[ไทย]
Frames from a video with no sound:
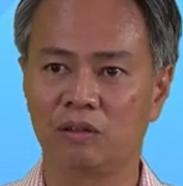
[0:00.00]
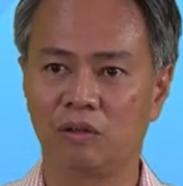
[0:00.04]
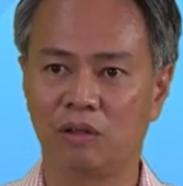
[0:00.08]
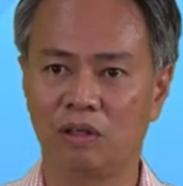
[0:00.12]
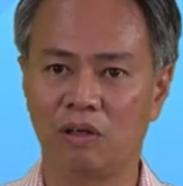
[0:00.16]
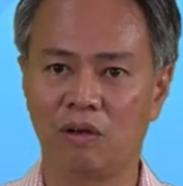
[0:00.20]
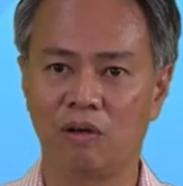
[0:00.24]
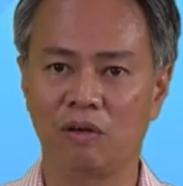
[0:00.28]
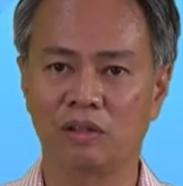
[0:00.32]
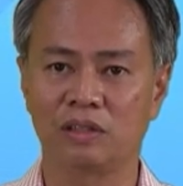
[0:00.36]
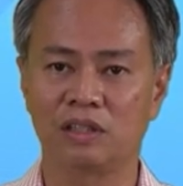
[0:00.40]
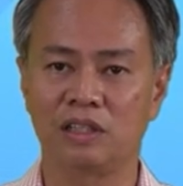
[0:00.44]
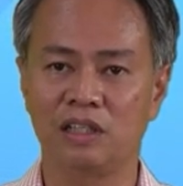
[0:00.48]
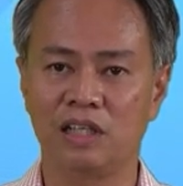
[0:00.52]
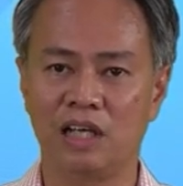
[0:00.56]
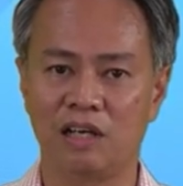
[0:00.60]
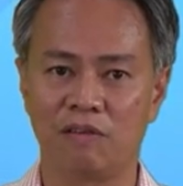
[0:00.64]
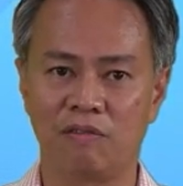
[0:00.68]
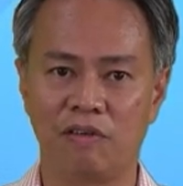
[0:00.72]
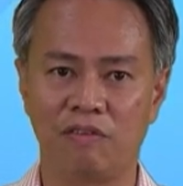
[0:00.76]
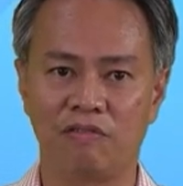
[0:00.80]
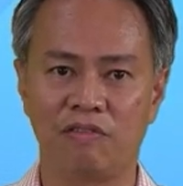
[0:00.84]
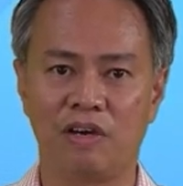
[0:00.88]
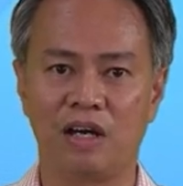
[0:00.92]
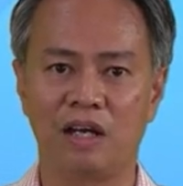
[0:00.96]
ทดลองซื้อ
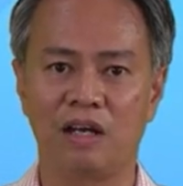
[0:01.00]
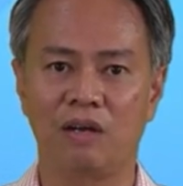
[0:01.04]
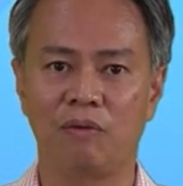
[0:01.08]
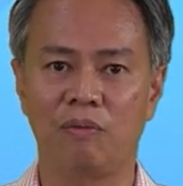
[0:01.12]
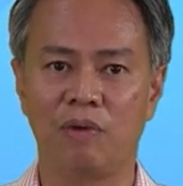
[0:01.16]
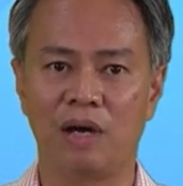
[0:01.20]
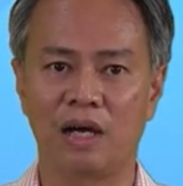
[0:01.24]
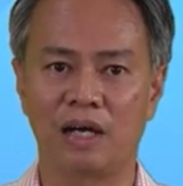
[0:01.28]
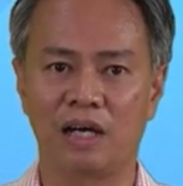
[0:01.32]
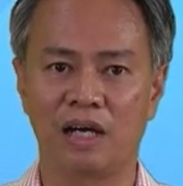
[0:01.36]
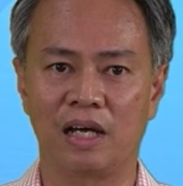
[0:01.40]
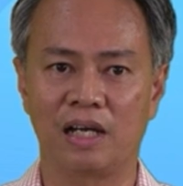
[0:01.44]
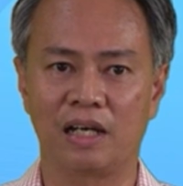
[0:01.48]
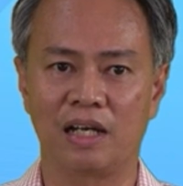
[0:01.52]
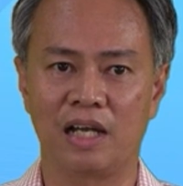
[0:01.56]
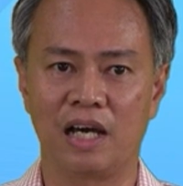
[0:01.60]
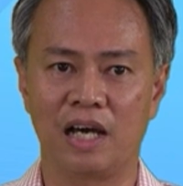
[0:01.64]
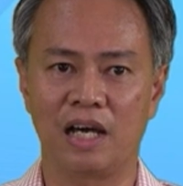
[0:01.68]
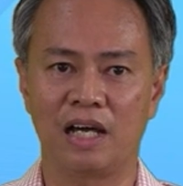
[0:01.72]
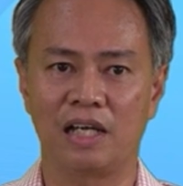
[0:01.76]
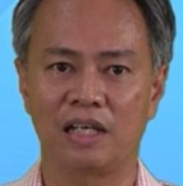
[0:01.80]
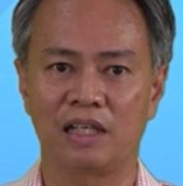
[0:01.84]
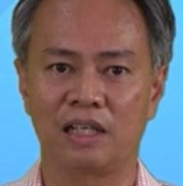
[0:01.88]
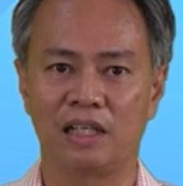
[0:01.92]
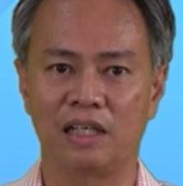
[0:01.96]
ขายไฟฟ้าระหว่างกัน
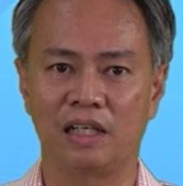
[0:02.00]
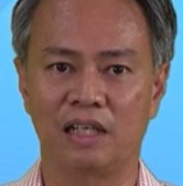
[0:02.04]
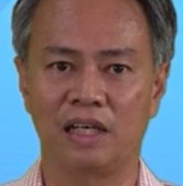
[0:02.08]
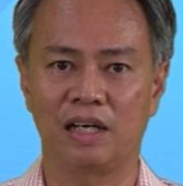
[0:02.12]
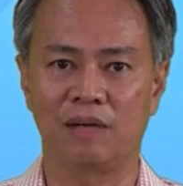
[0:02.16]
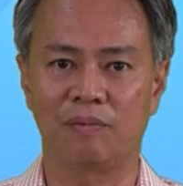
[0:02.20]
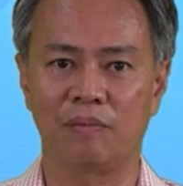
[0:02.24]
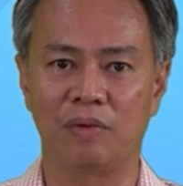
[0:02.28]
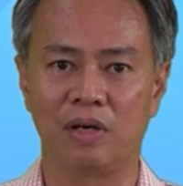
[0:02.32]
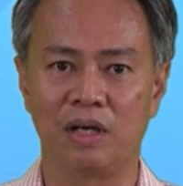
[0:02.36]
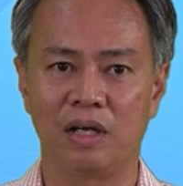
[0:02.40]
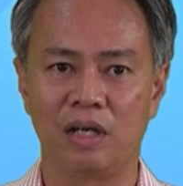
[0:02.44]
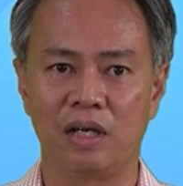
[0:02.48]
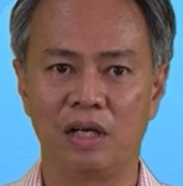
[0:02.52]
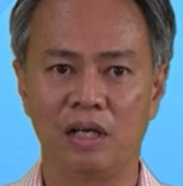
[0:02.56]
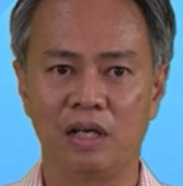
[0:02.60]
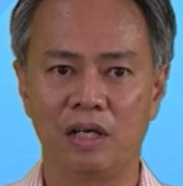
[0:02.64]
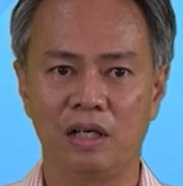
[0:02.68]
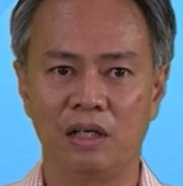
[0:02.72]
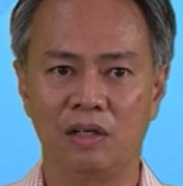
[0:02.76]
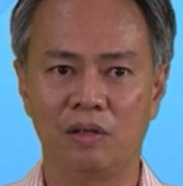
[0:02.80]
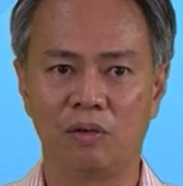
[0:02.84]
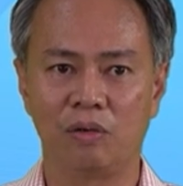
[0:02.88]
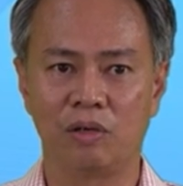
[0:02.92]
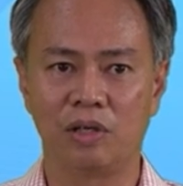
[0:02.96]
ได้นะครับ
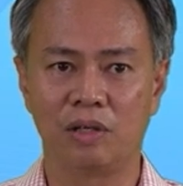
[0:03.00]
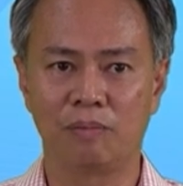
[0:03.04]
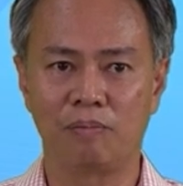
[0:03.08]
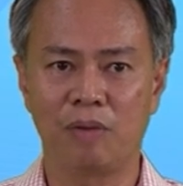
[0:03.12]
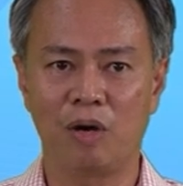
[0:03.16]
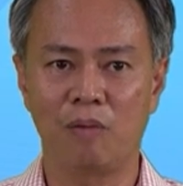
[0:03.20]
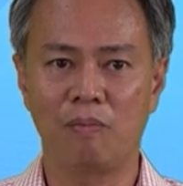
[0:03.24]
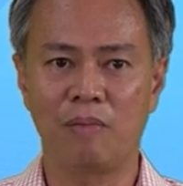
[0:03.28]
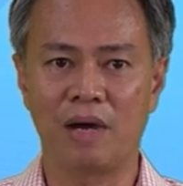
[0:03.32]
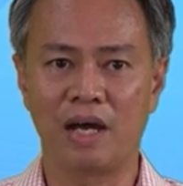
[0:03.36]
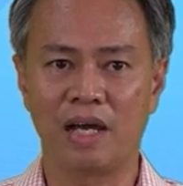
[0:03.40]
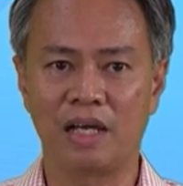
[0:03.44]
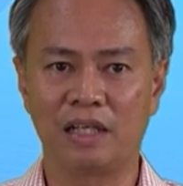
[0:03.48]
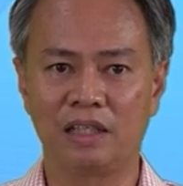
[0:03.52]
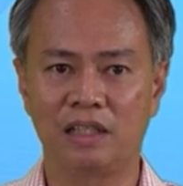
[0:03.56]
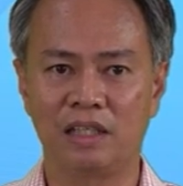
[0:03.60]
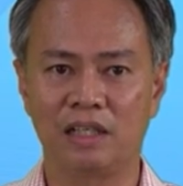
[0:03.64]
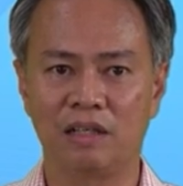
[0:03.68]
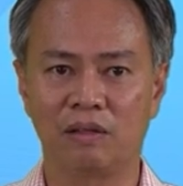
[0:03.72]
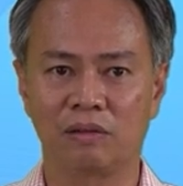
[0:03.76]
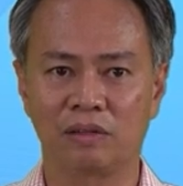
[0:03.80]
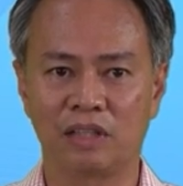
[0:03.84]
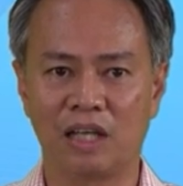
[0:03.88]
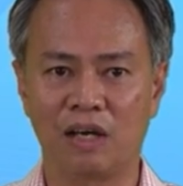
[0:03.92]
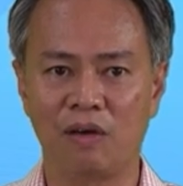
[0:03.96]
โดยเป้าหมาย
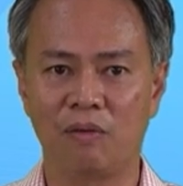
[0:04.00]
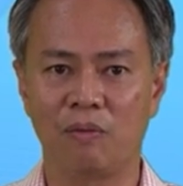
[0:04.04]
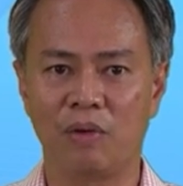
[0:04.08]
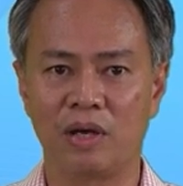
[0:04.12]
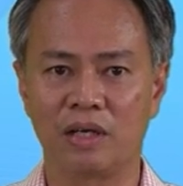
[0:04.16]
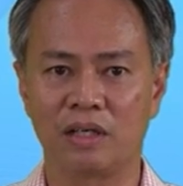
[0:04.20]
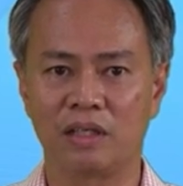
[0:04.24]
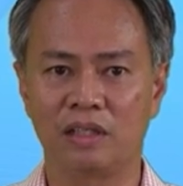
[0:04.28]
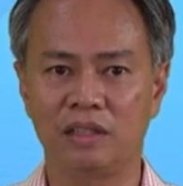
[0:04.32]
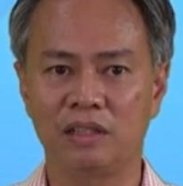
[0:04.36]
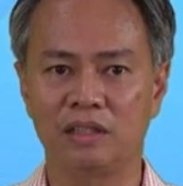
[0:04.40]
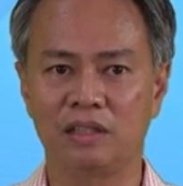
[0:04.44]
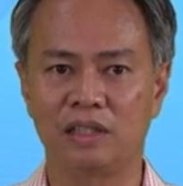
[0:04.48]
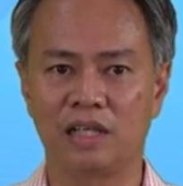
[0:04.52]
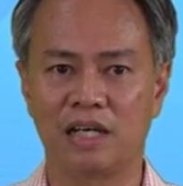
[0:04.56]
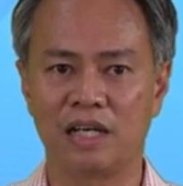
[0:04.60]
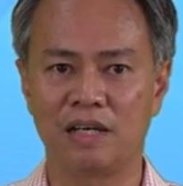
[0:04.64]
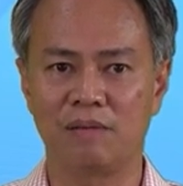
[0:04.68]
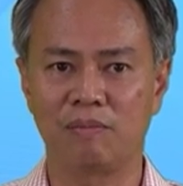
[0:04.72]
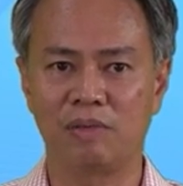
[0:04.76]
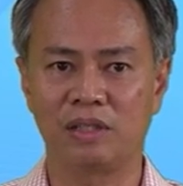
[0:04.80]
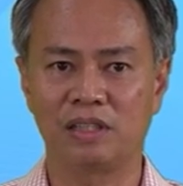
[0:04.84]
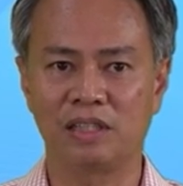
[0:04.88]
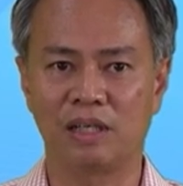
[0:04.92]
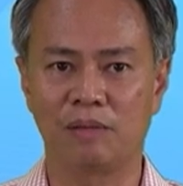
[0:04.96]
ที่เราตั้งไว้ก็คือ
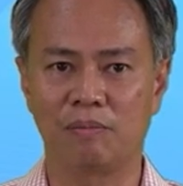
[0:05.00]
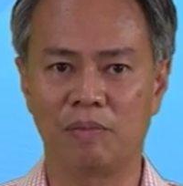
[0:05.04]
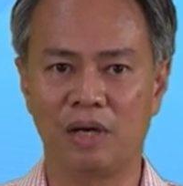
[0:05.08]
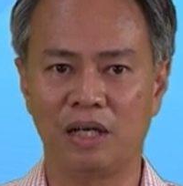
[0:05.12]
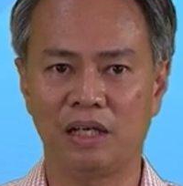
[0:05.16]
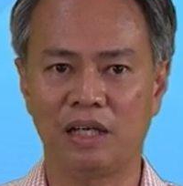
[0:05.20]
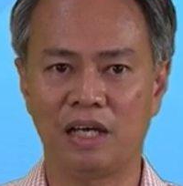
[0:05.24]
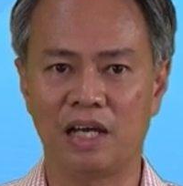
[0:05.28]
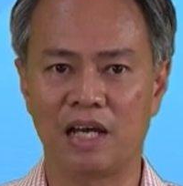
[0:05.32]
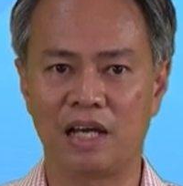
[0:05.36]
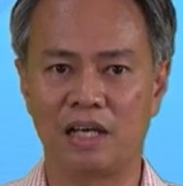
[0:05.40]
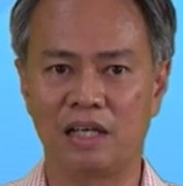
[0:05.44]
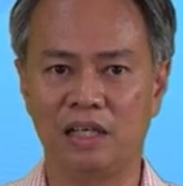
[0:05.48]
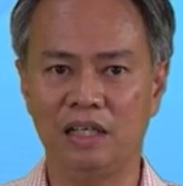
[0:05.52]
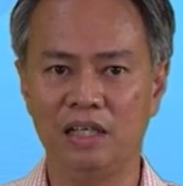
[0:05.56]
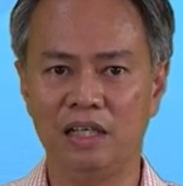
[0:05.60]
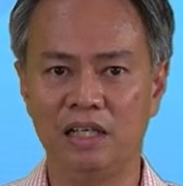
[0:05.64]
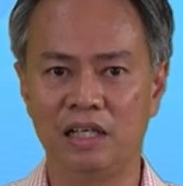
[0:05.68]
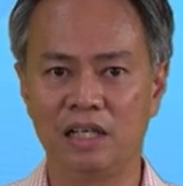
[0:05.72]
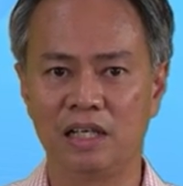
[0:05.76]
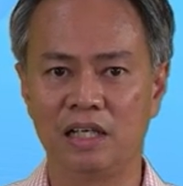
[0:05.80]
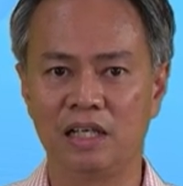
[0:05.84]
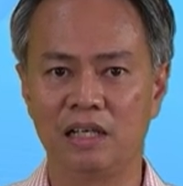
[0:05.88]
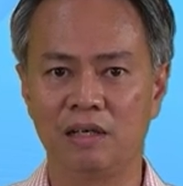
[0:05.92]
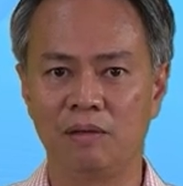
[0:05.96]
ให้มันสามารถขาย
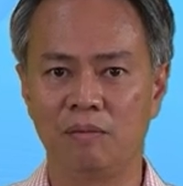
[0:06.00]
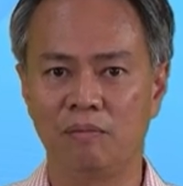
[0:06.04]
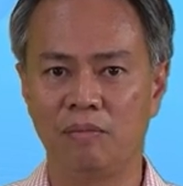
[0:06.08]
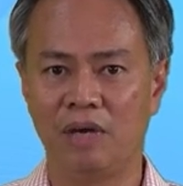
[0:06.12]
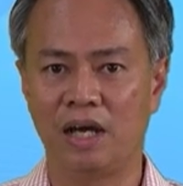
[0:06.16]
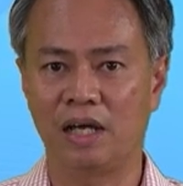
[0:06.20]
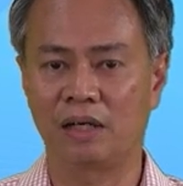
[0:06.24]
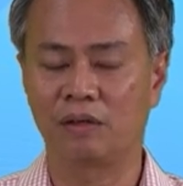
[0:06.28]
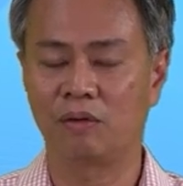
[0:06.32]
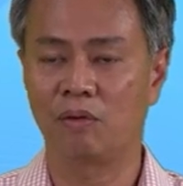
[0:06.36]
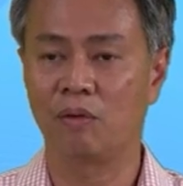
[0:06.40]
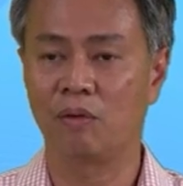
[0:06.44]
ผ่า